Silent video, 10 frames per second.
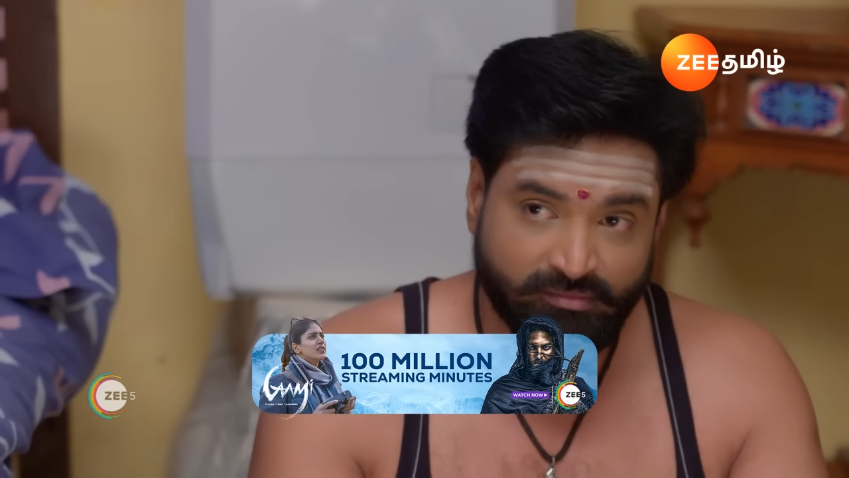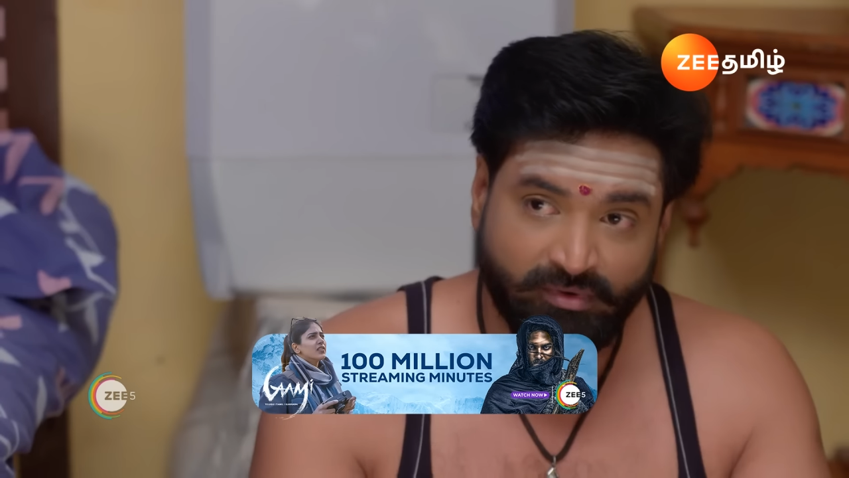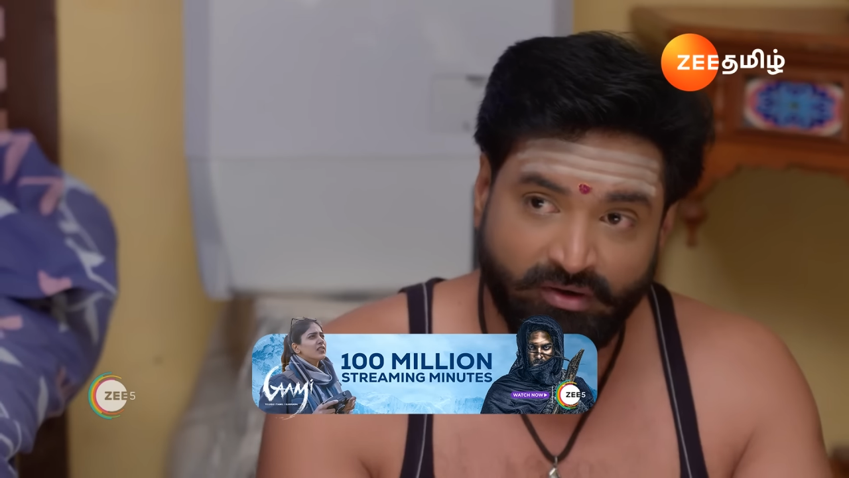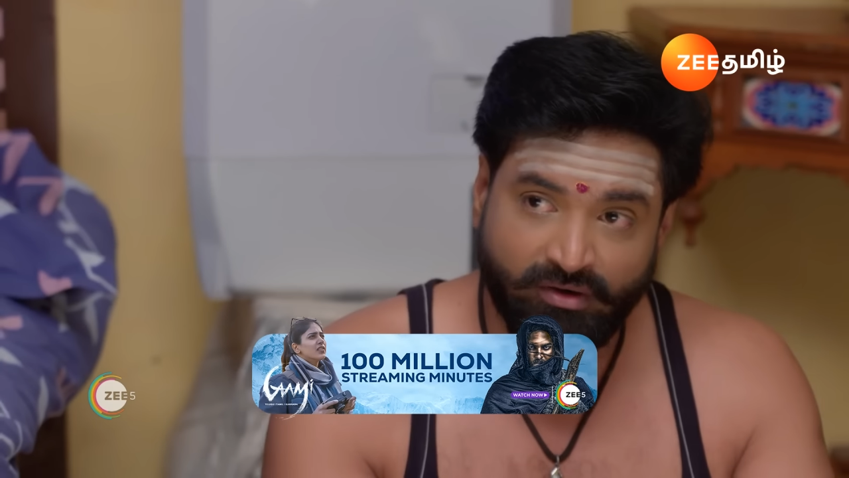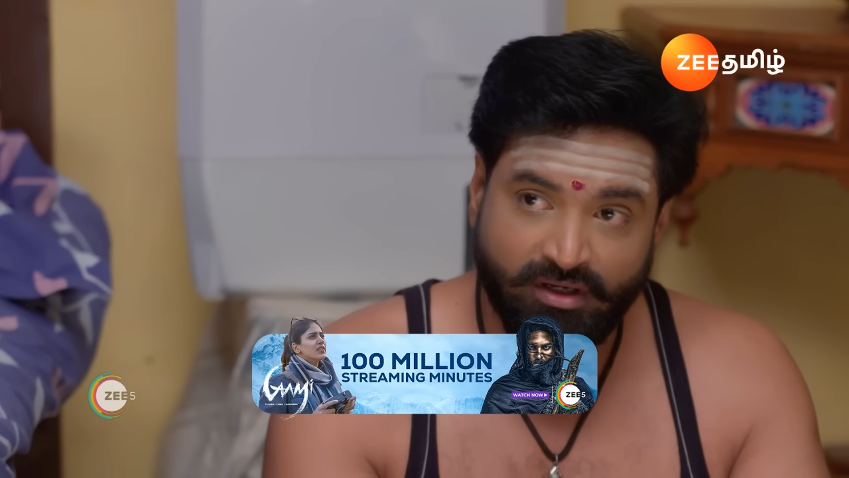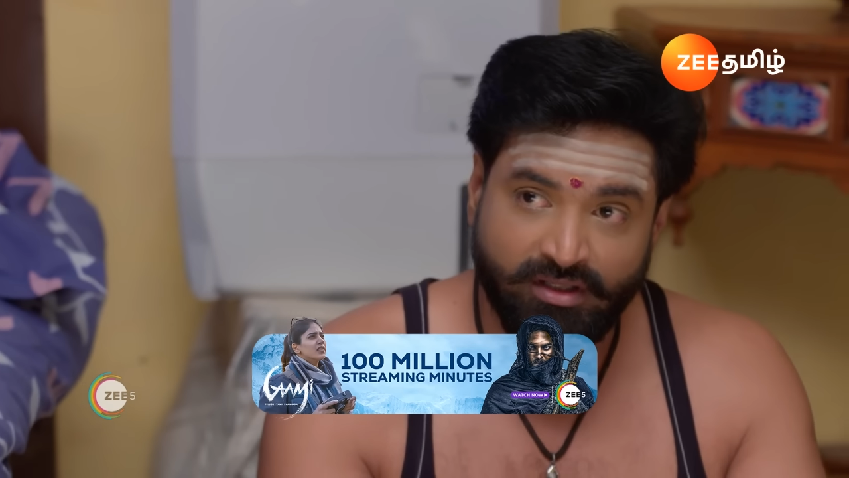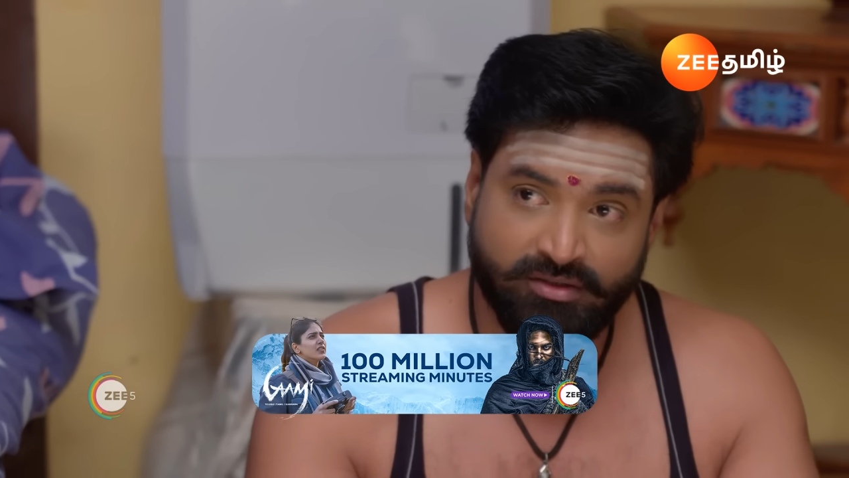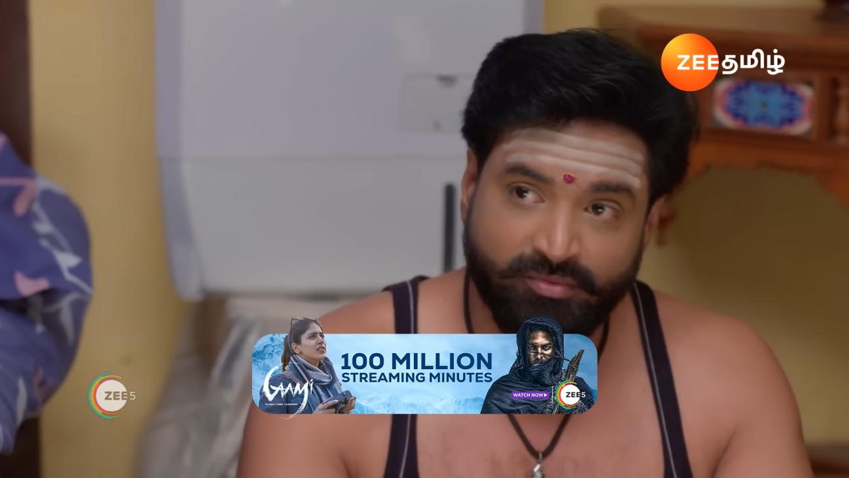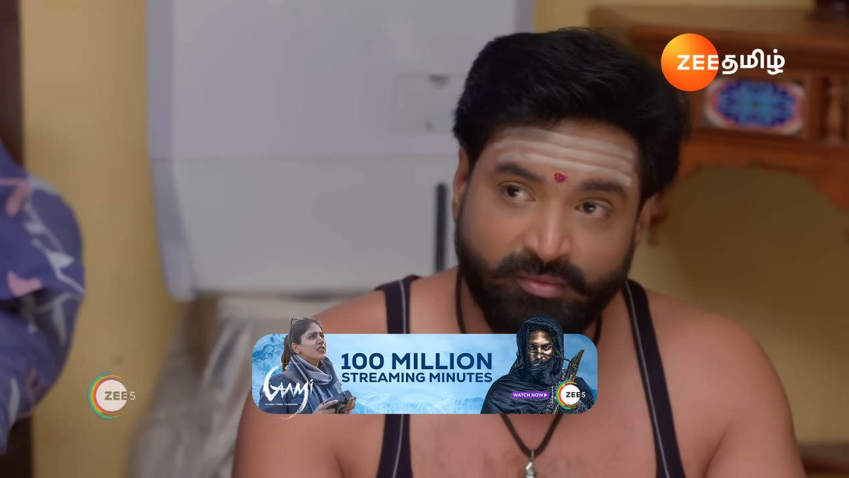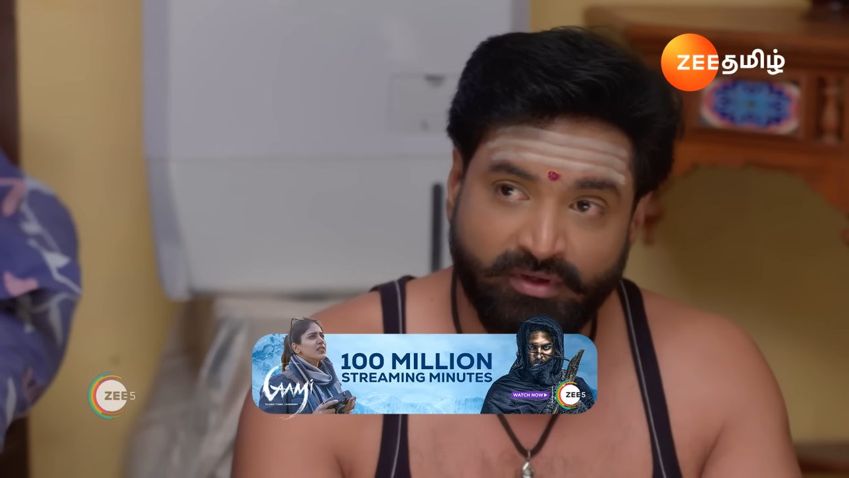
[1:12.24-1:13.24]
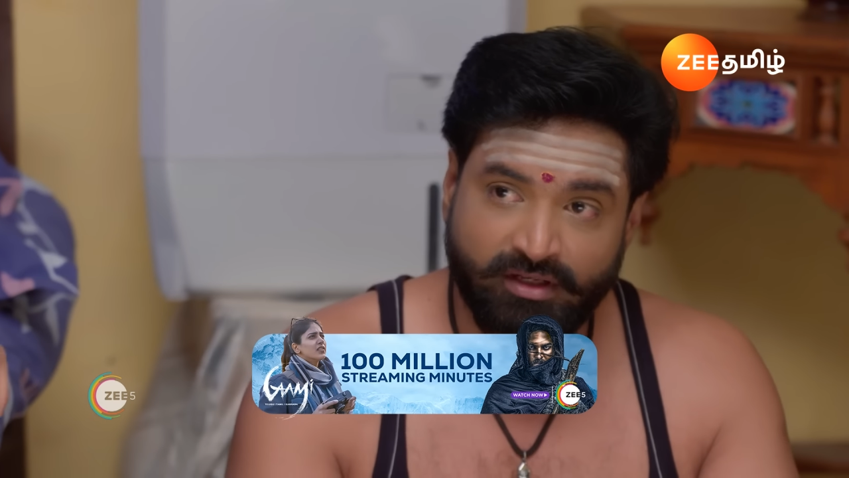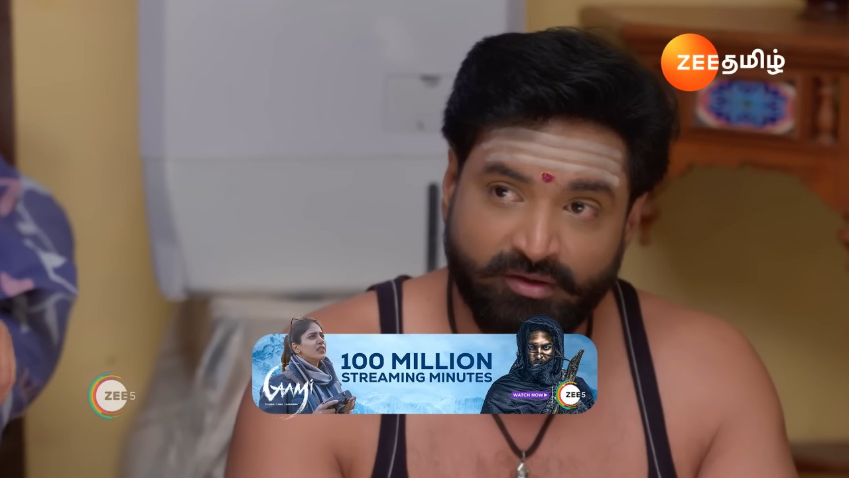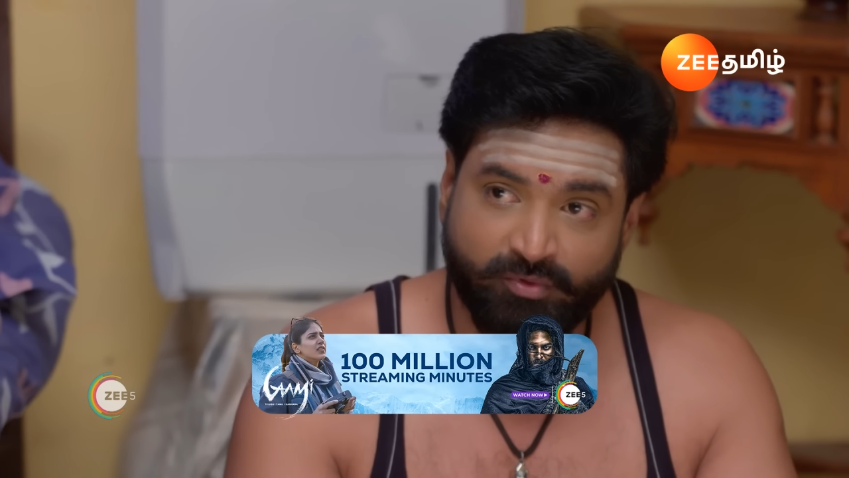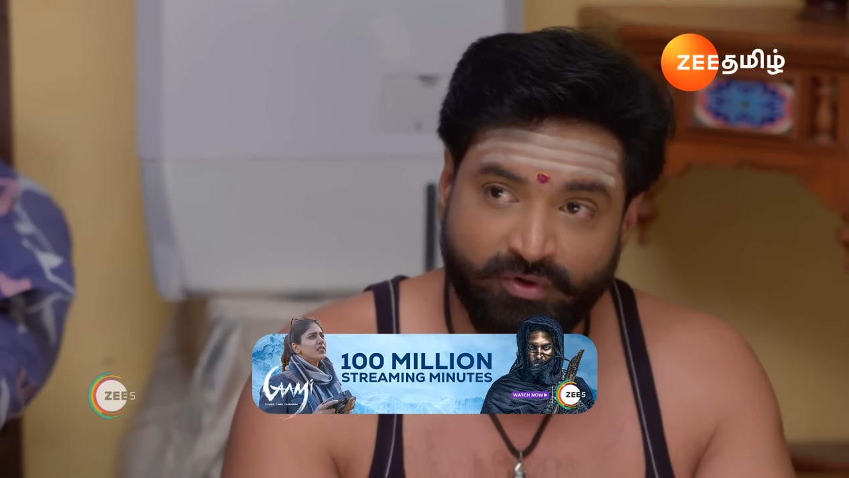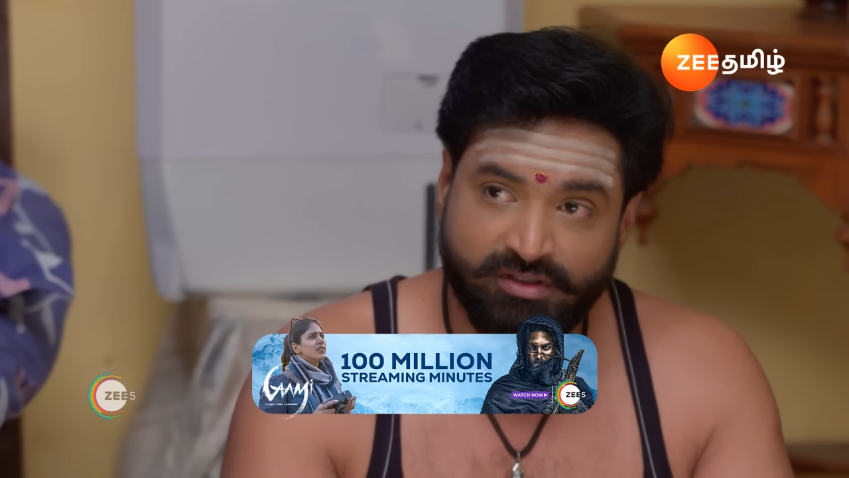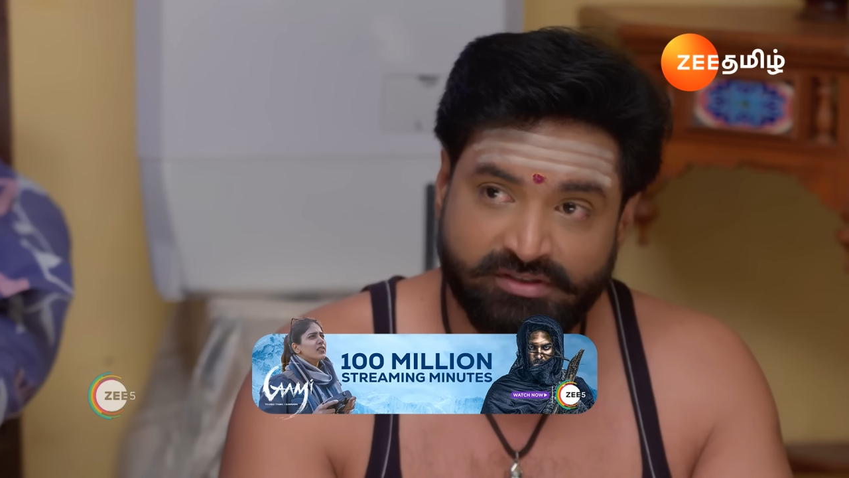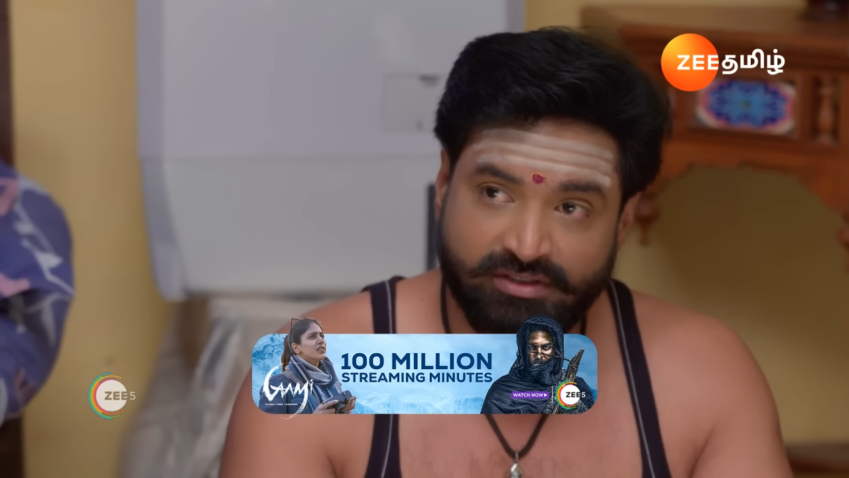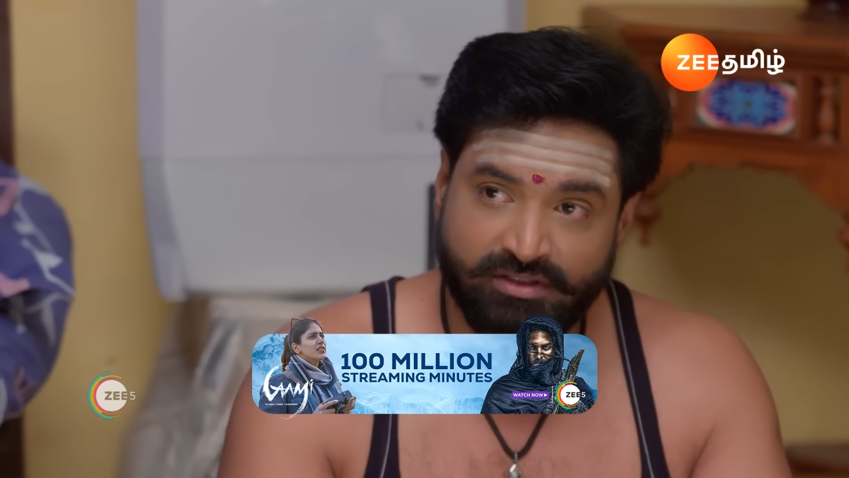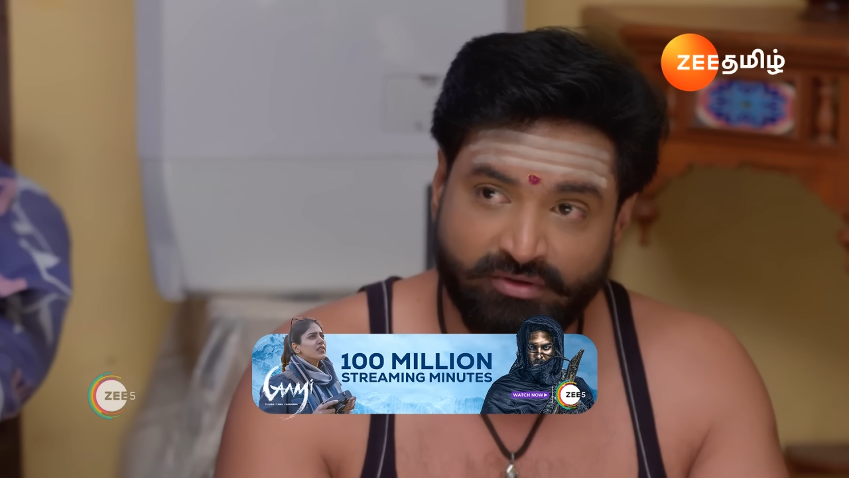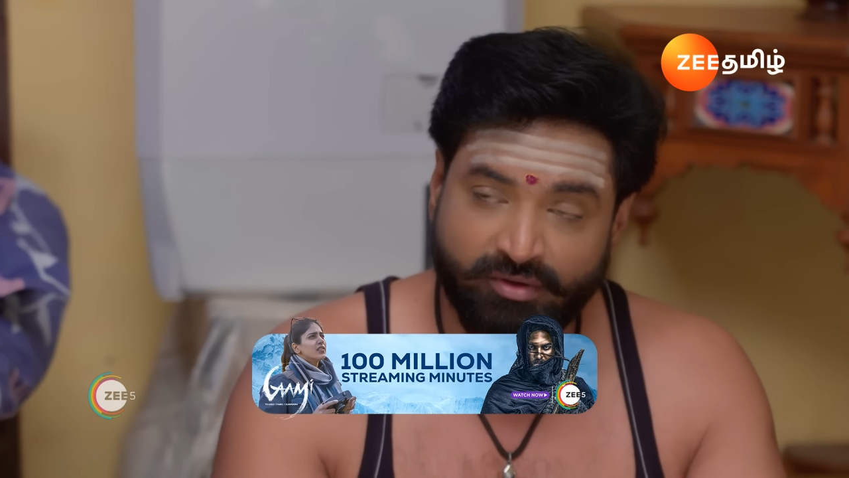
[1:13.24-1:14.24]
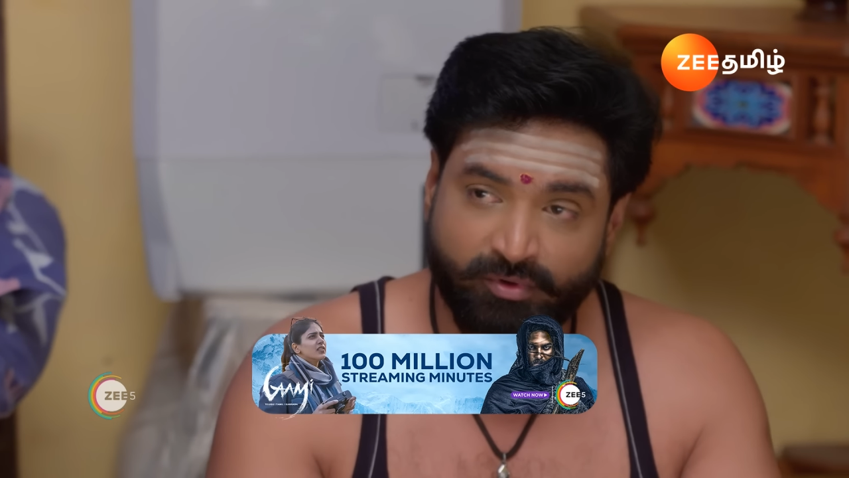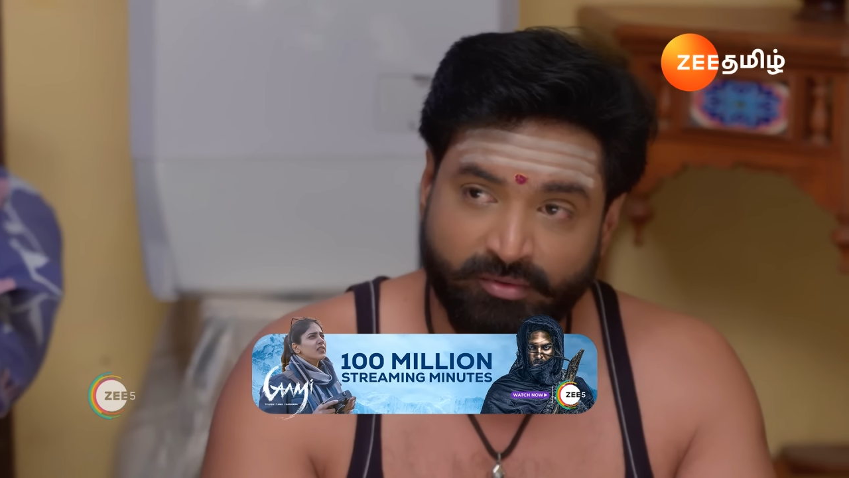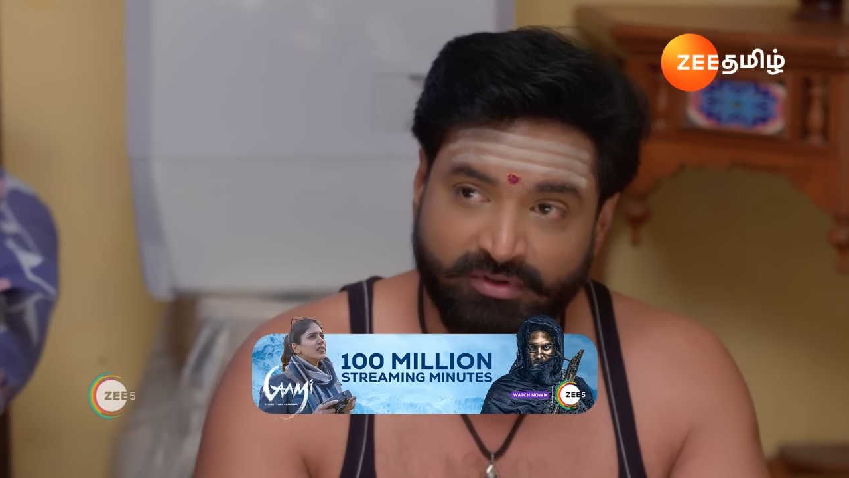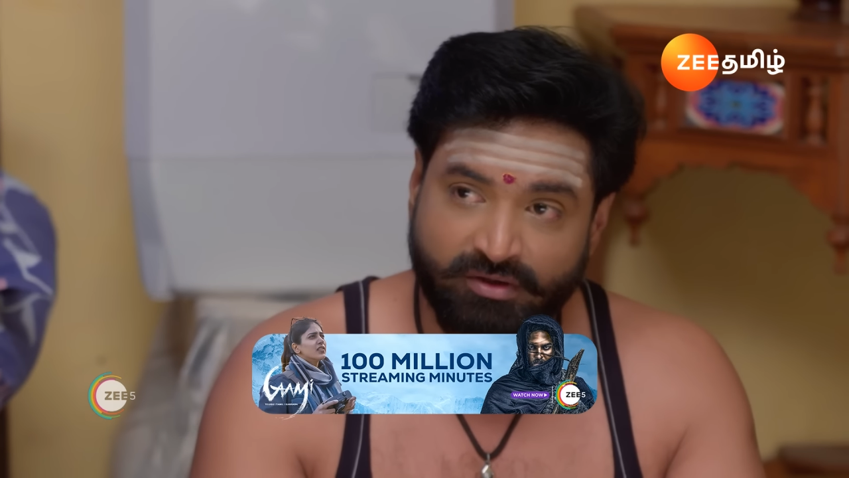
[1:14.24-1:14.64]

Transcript: பாவம் அங்கேருந்து பொம்பளை அளவு ஃபோன் அடித்து ஒரே